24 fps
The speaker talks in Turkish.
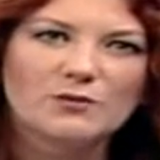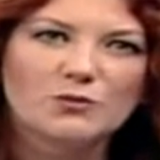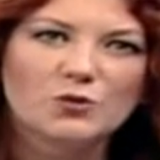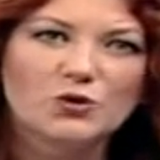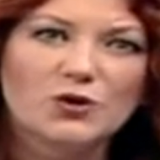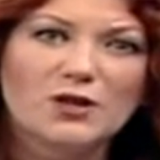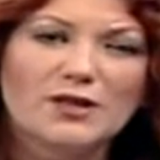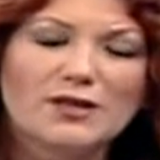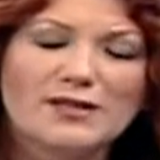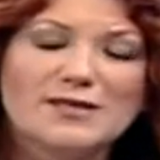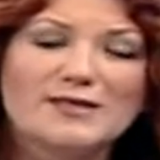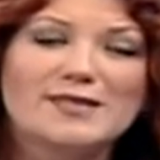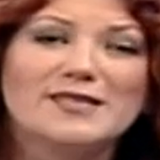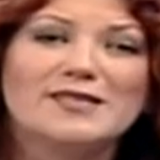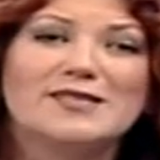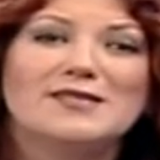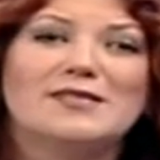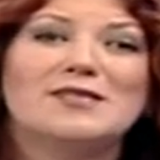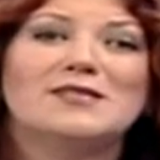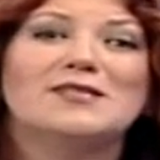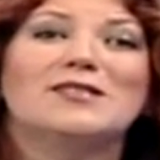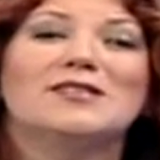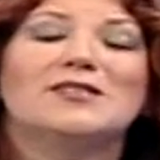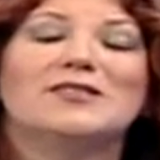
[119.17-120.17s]
buna
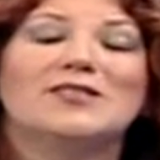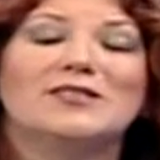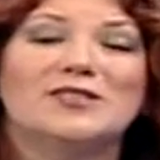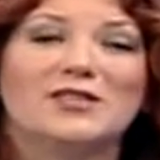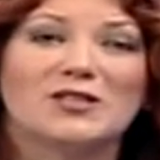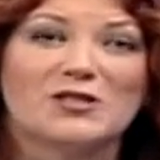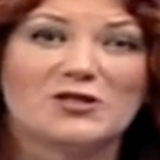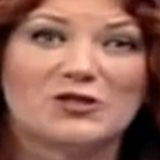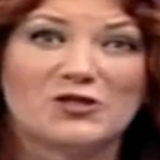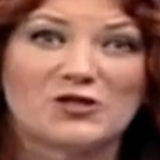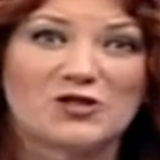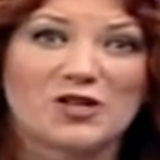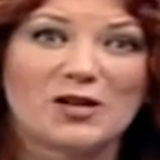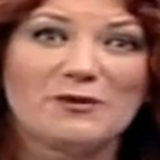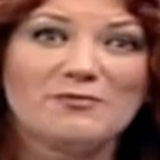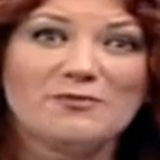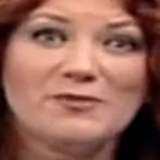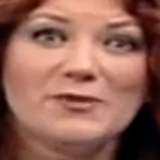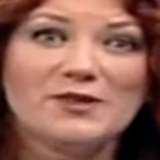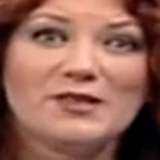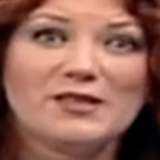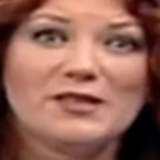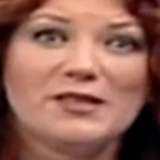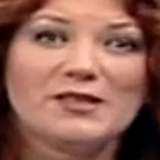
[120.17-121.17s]
hazırlıksız yakalanacağım.
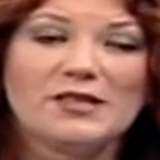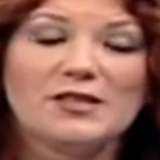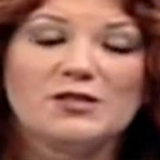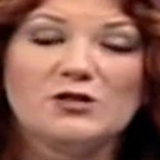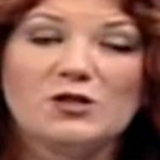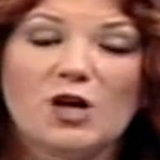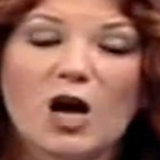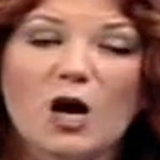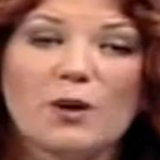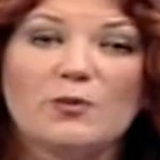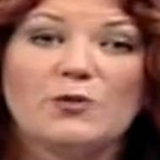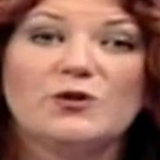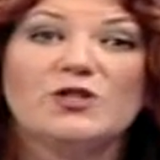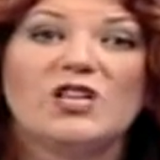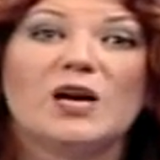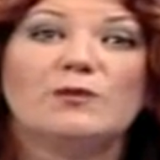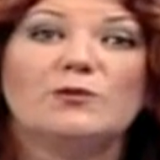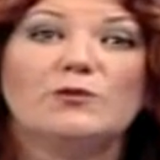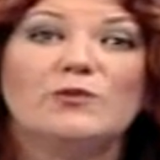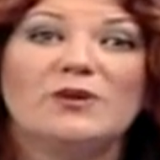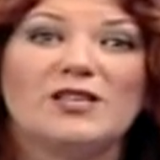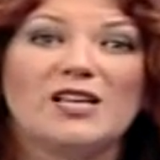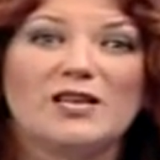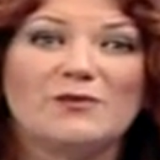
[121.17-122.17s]
Ne
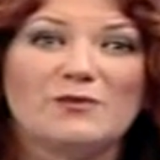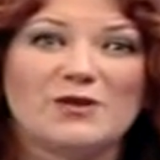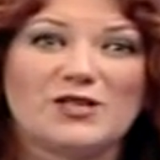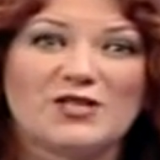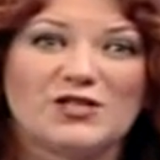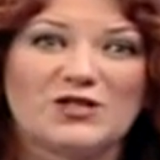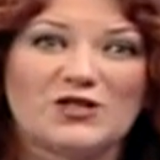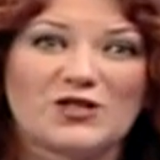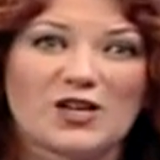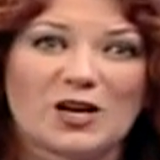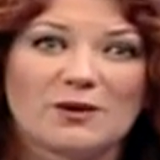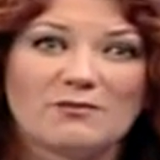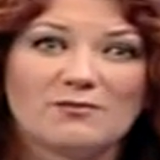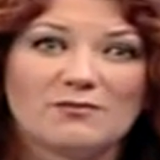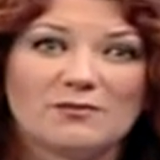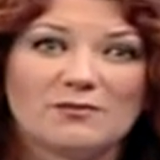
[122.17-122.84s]
yapacağımı bilemeyeceğim.